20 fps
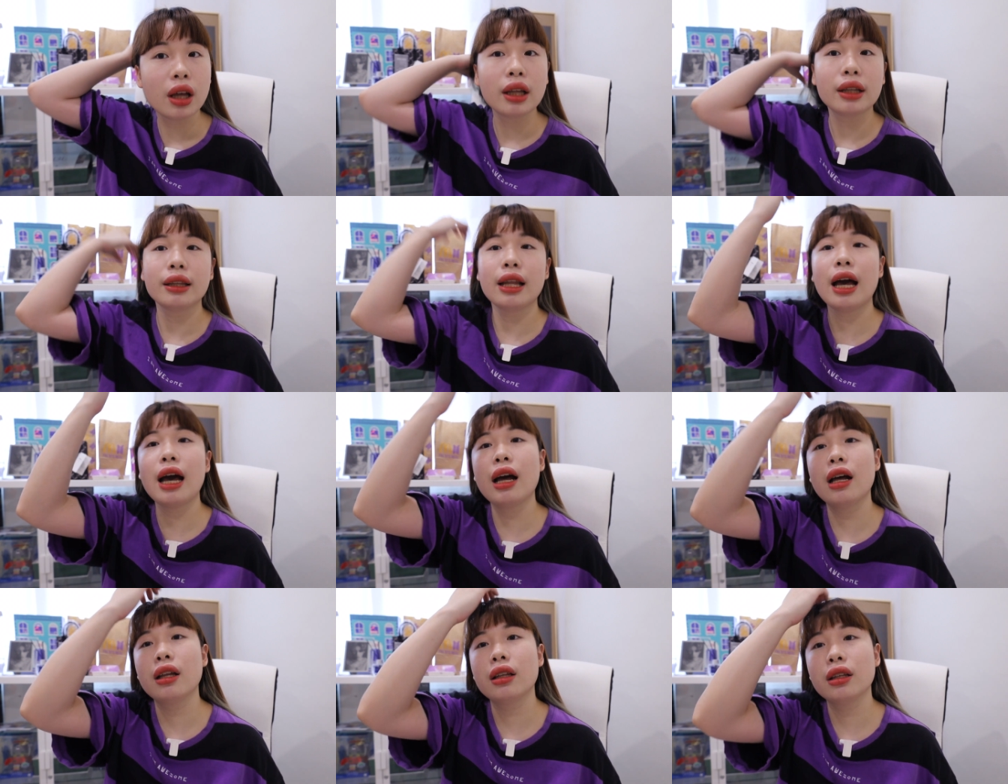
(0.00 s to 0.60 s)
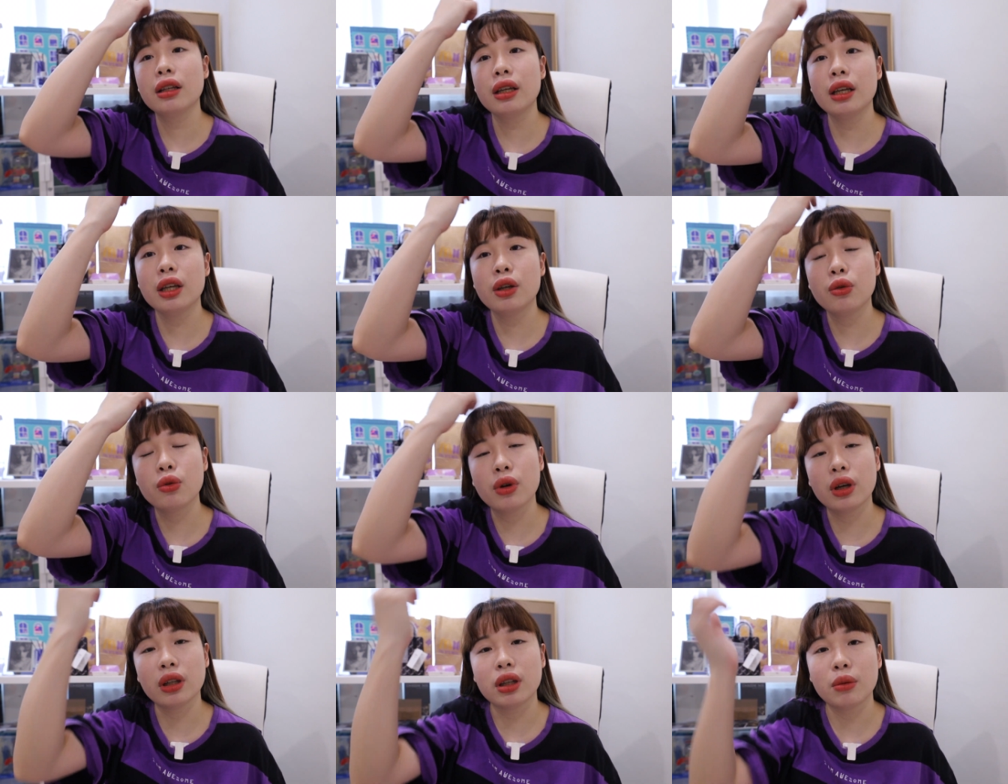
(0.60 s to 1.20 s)
那应
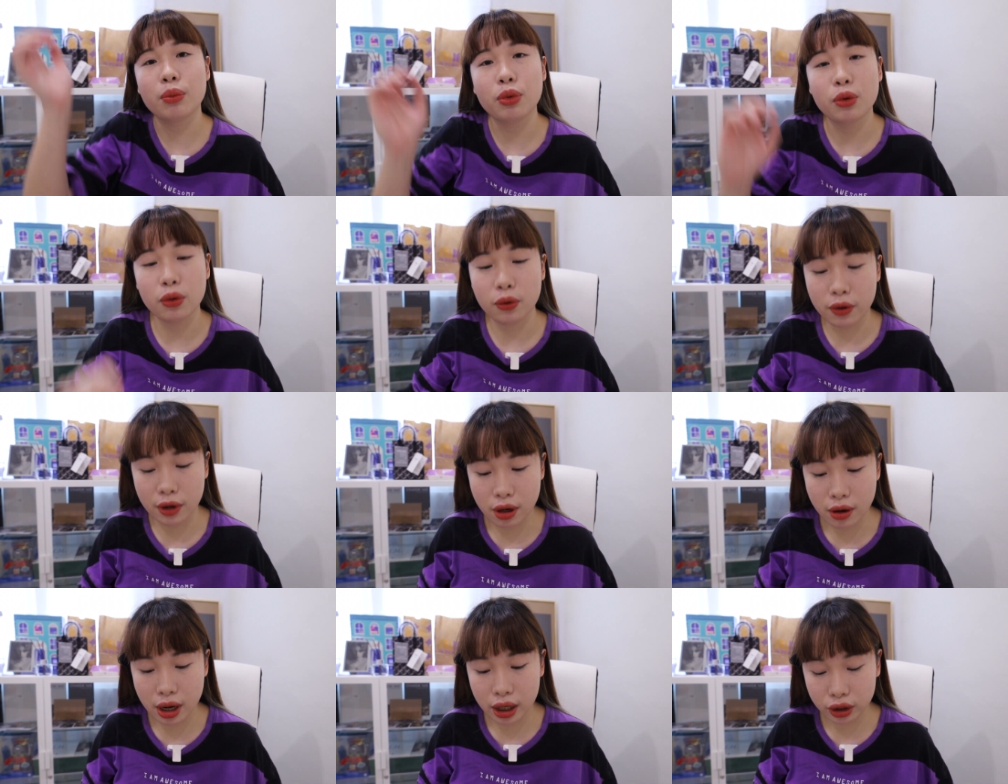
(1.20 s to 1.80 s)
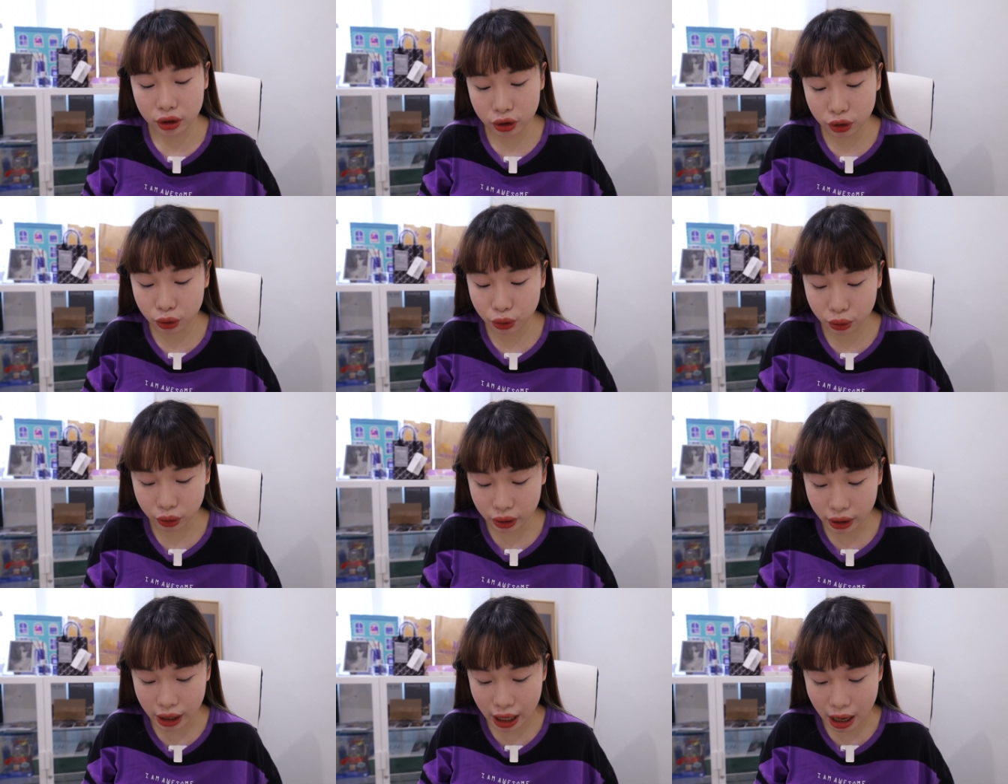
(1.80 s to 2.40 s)
援的部分的话，就是除
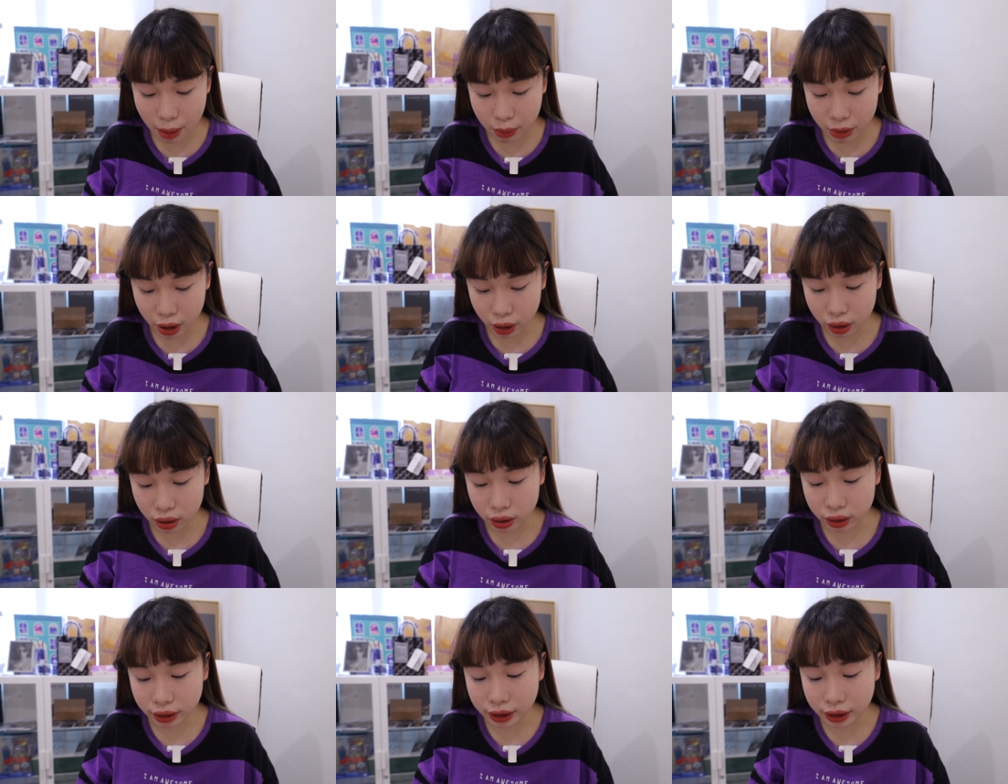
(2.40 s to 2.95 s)
了他们